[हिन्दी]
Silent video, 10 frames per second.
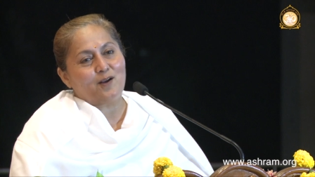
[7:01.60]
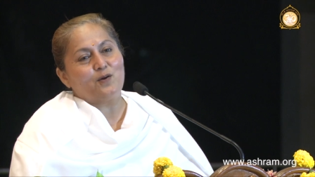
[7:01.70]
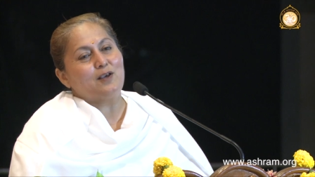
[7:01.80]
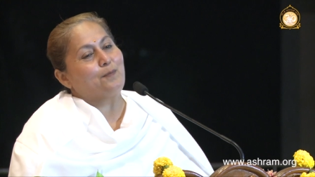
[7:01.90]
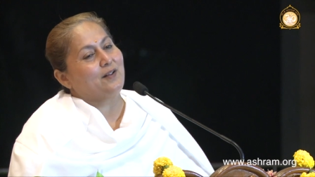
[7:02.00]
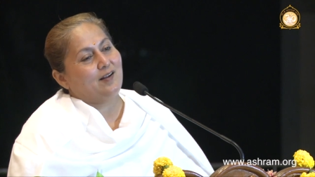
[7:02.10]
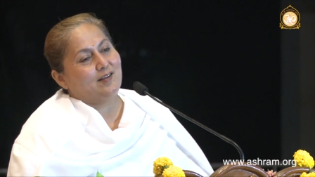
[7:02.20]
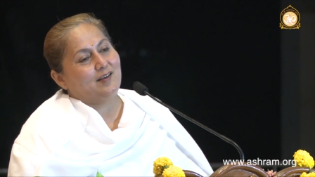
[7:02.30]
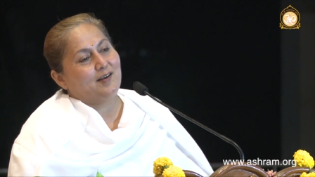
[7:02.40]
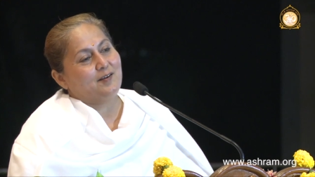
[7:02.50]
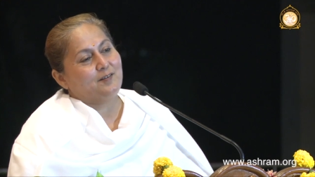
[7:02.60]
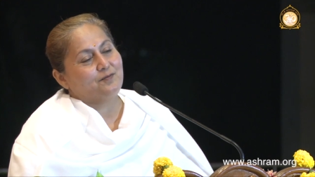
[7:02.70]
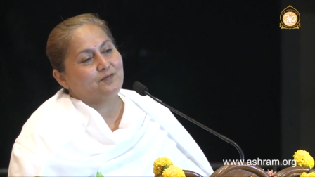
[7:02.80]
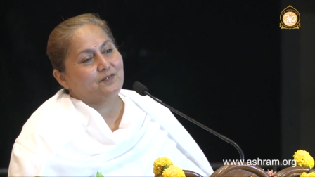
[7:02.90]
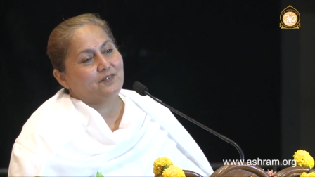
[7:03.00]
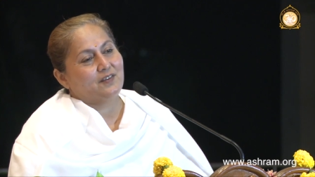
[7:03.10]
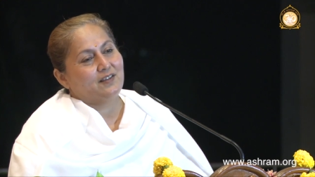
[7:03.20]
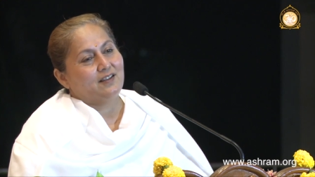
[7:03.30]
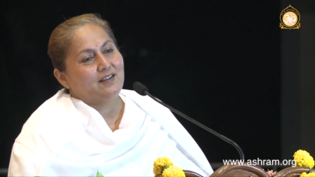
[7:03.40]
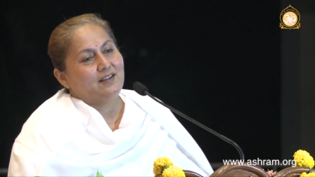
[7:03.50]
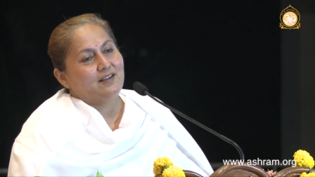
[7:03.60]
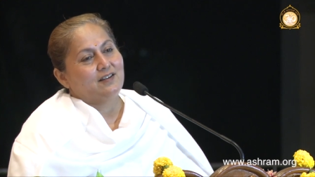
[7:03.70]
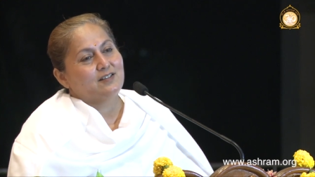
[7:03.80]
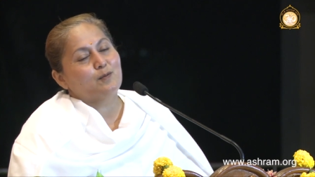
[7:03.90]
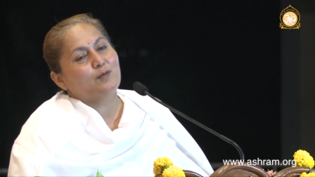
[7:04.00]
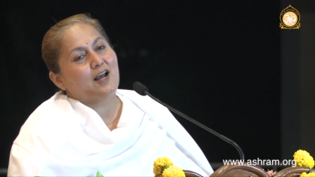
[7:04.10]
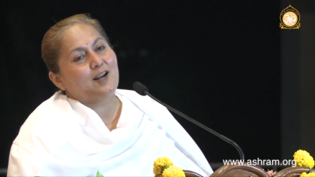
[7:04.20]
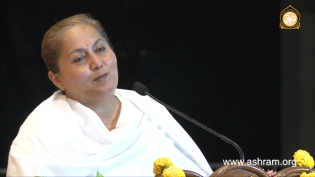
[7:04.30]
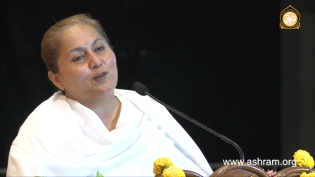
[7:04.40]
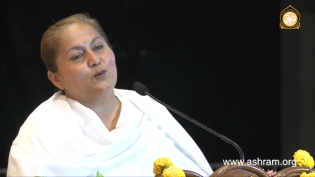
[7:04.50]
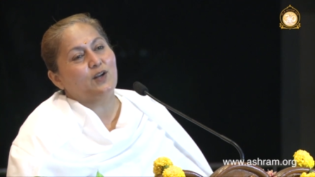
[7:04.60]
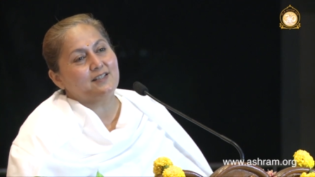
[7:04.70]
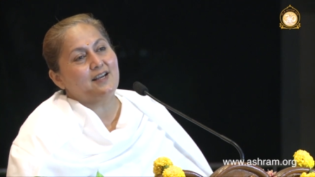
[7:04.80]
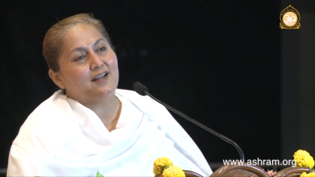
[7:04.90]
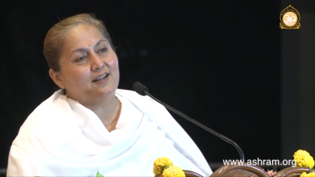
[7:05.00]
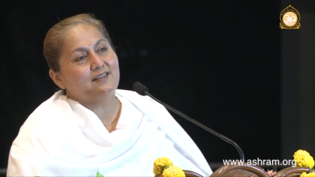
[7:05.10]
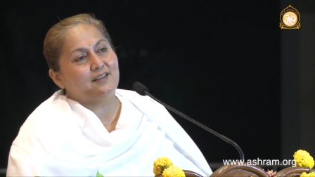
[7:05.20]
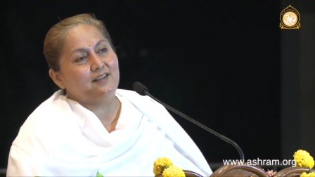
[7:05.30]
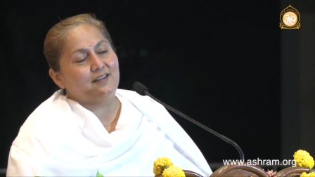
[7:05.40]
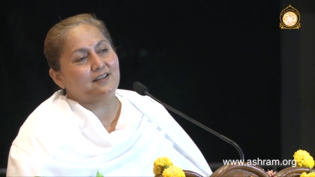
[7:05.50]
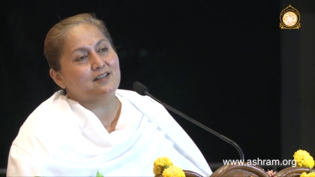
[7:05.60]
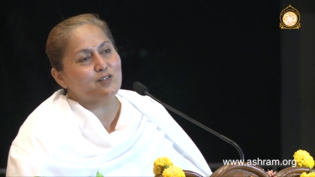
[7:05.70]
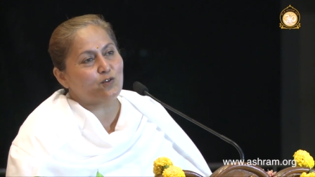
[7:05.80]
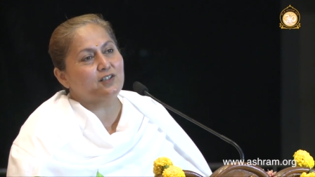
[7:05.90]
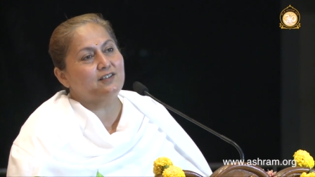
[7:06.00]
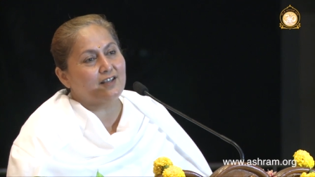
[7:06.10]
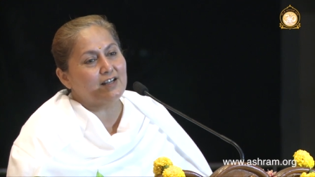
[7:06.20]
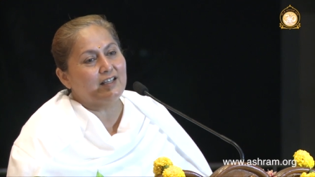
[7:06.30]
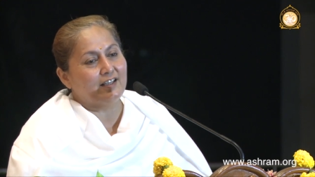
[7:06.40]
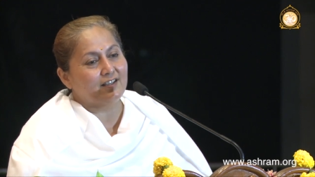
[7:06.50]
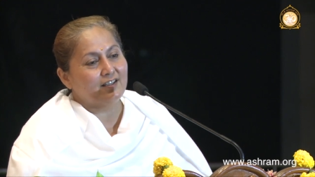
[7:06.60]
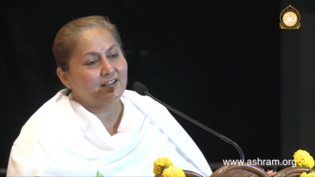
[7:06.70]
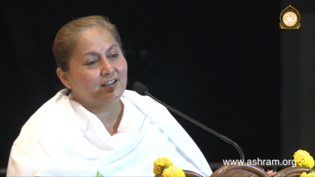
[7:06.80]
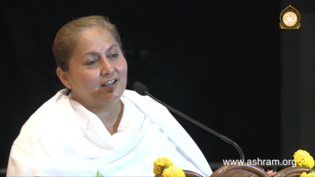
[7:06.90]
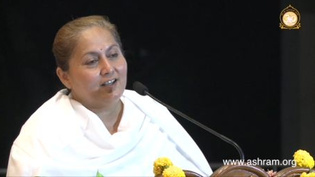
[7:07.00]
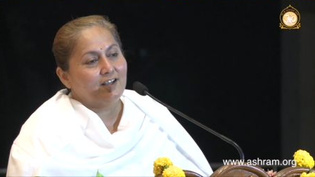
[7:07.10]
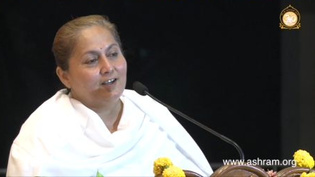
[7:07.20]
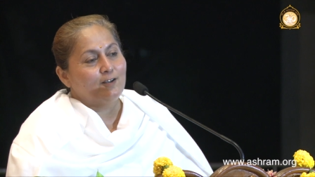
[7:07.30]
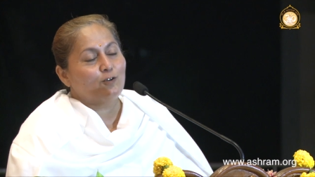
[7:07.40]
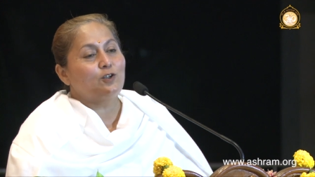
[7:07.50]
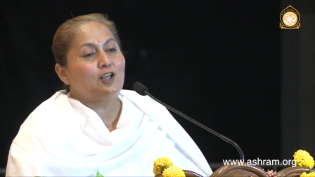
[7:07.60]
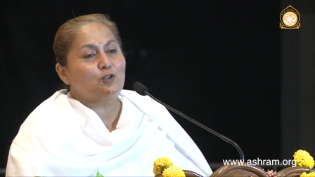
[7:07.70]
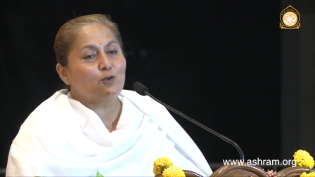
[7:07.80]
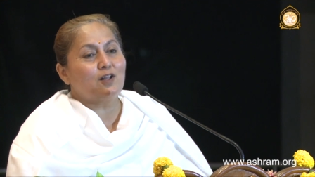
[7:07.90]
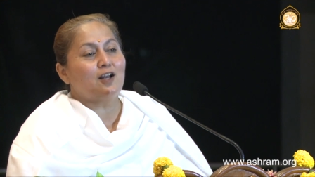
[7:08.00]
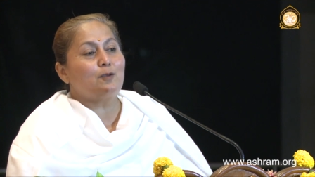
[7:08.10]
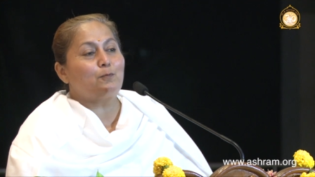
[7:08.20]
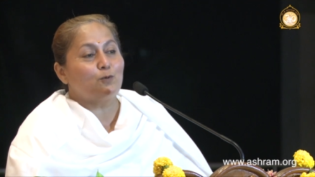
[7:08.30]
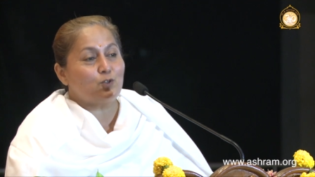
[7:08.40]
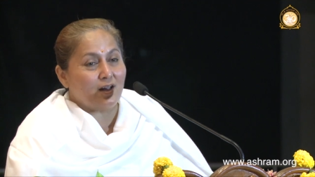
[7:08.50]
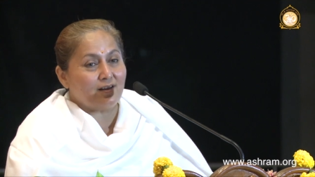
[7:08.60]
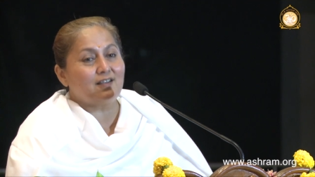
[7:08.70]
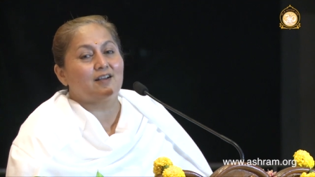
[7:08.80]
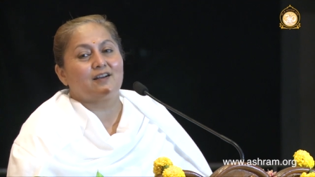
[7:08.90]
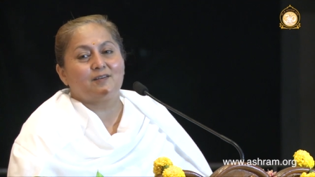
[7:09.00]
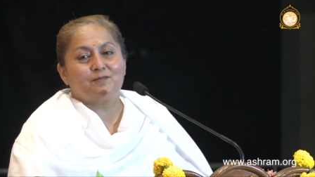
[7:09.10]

को ही पता था जब काना मथुरा जा रहे थे ना कंसवध के लिए तो यशोदा ने पूछा था